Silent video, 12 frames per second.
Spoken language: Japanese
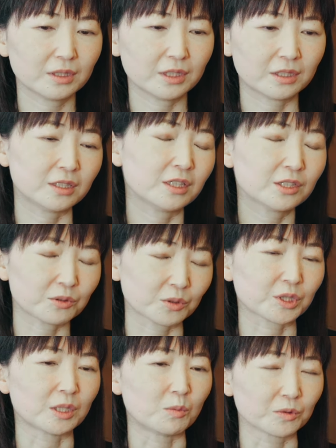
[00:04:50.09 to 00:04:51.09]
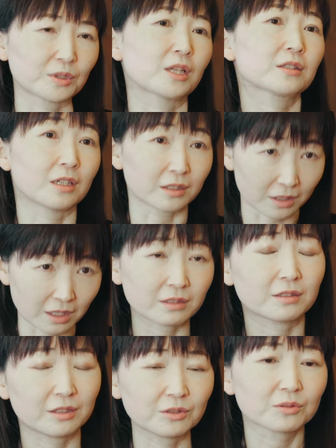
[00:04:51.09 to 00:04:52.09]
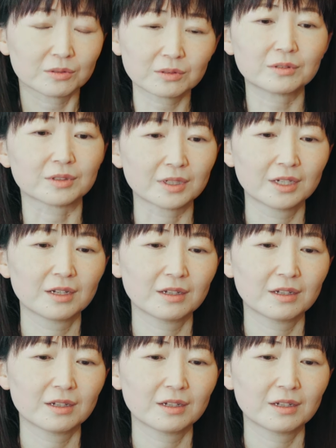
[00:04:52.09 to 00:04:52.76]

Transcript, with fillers: 生き生きとしたものだったんだなっていうのを